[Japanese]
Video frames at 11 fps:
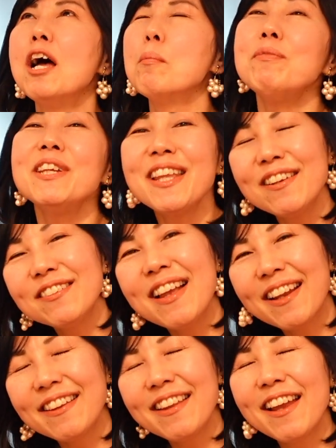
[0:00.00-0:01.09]
見てるだ
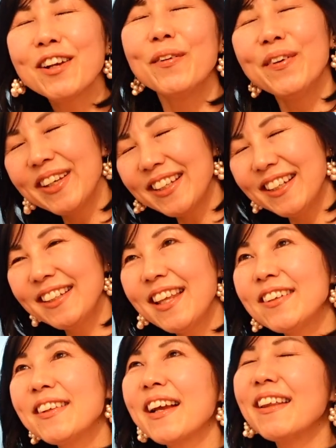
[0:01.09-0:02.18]
けで声聞いて
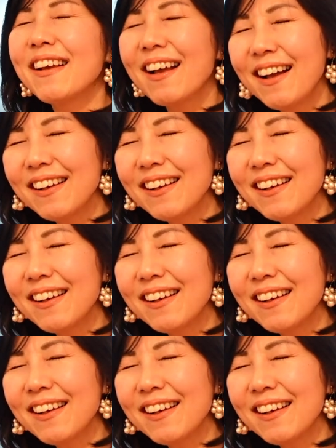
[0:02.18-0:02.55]
るだけで考